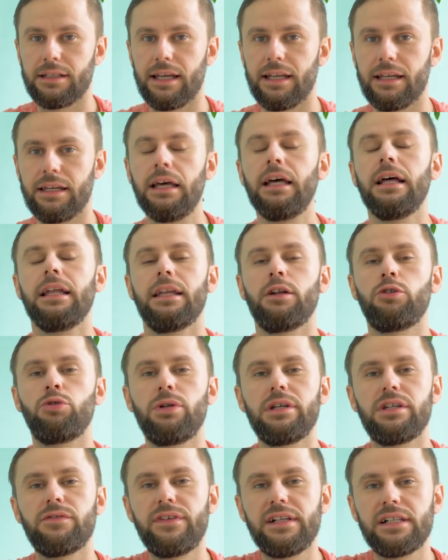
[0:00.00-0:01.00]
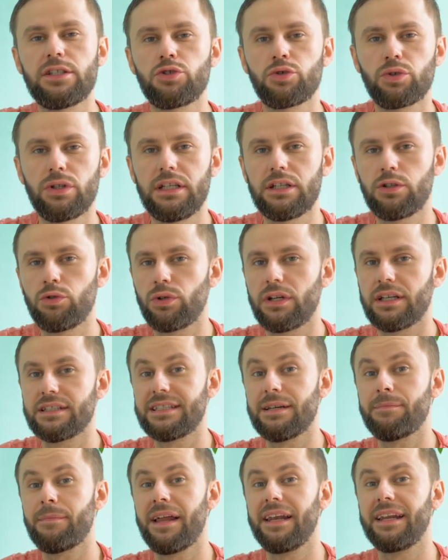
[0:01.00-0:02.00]
Denn natürlich willst du nicht nur, dass
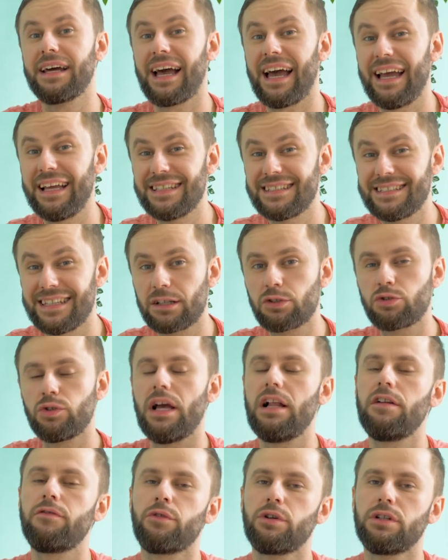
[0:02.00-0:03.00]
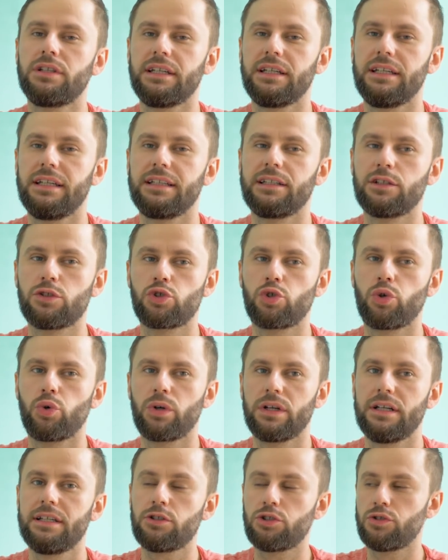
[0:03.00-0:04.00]
der Mann rein sexuell von dir
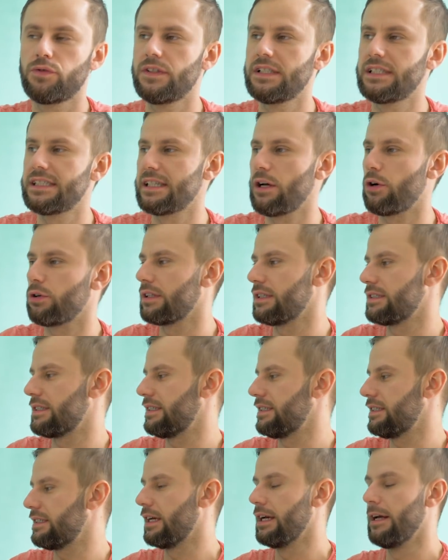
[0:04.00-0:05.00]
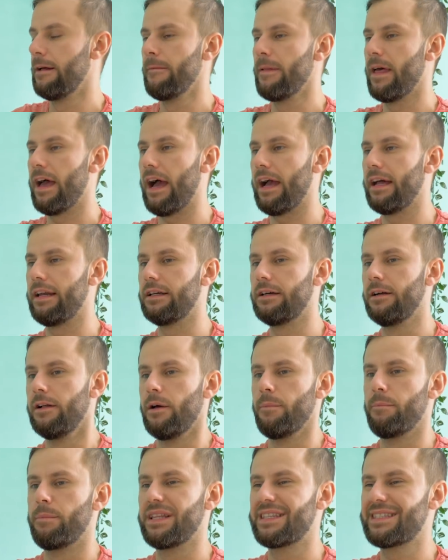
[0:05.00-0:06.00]
hingezogen ist, du willst ja auch, dass er dich eine
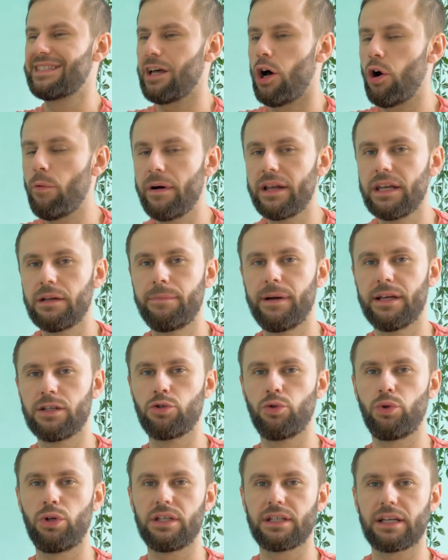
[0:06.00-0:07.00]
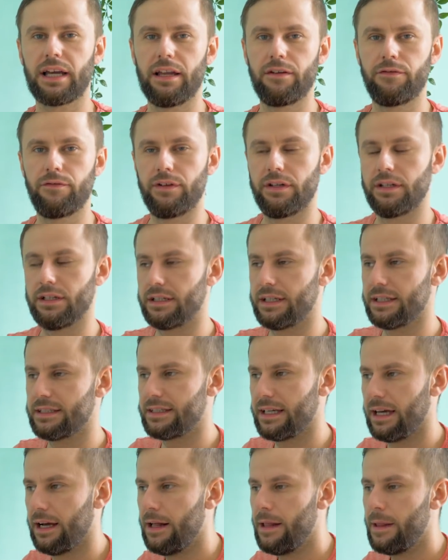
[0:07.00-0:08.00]
bezaubernde Persönlichkeit findet,
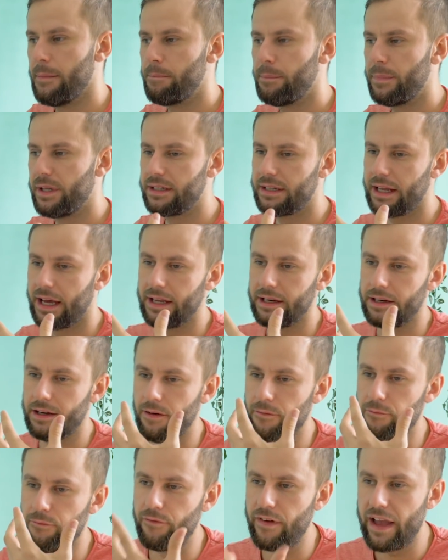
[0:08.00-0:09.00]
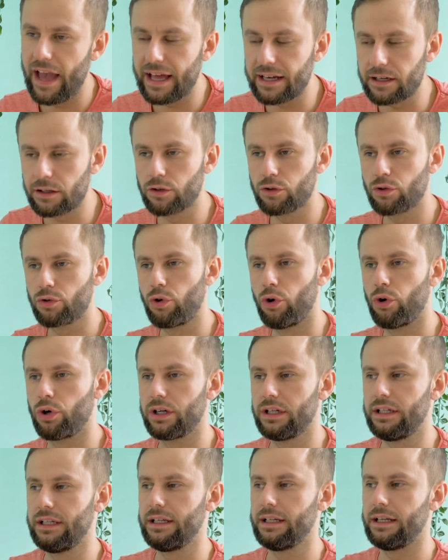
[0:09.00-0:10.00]
dass er mit deinen Werten
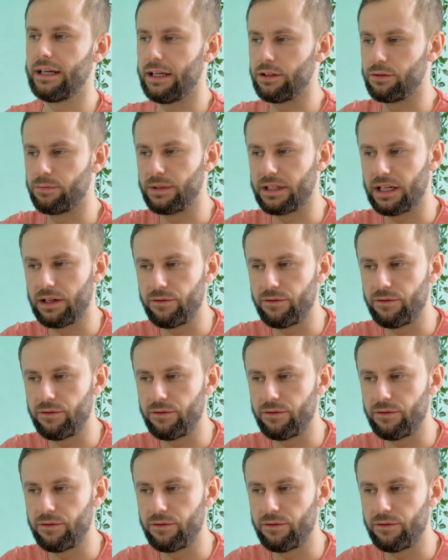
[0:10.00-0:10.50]
korreliert, also mit